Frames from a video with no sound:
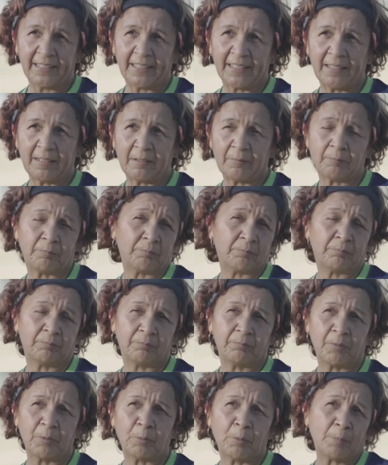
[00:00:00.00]
Em,
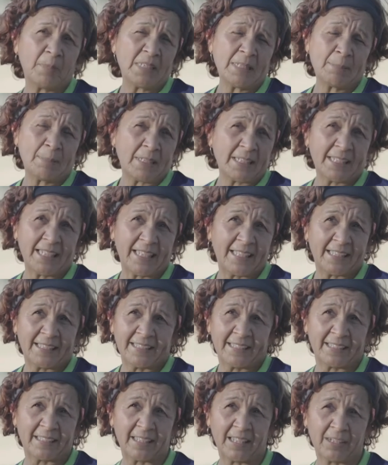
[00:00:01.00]
vivo en Villa Mercedes,
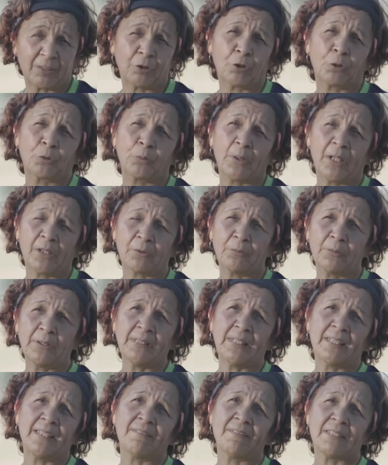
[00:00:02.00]
de las Tortugas
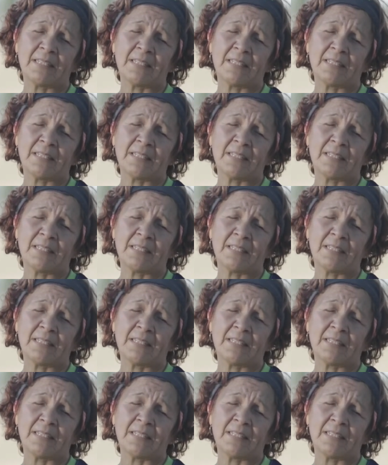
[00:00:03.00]
Runiones de